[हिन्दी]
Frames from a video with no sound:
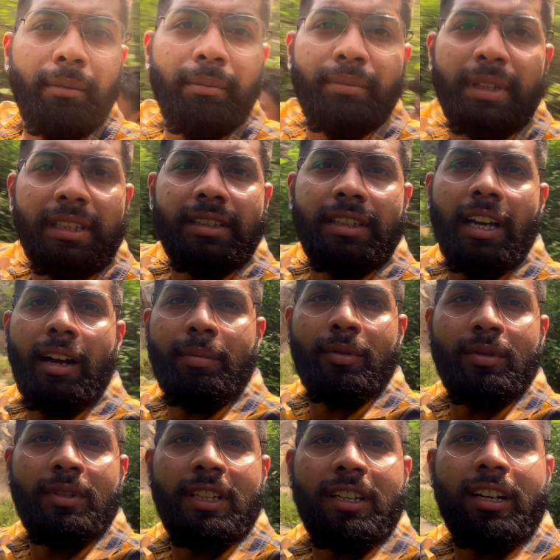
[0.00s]
पीछे
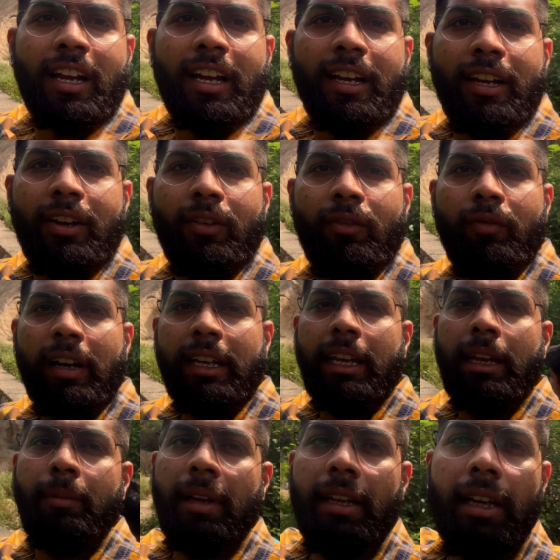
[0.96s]
आपको दिख रहा है वही
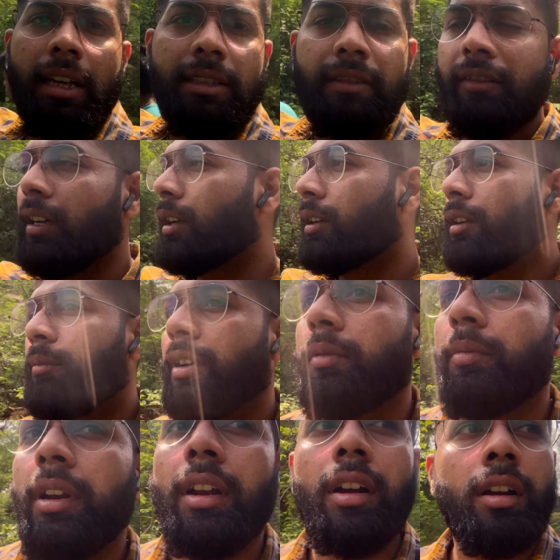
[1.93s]
है भाई आजिम खान का
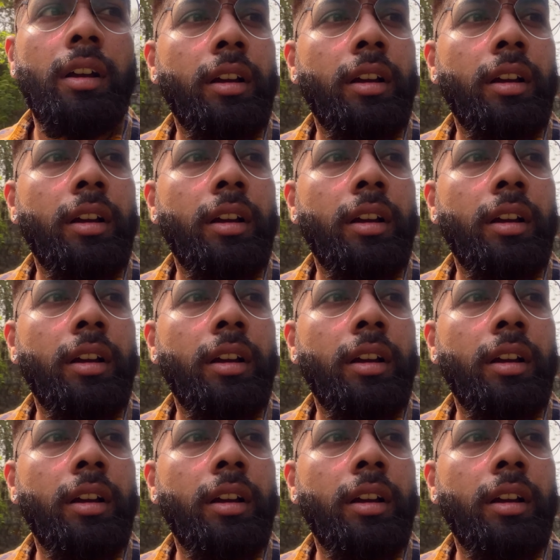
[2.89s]
मकबरा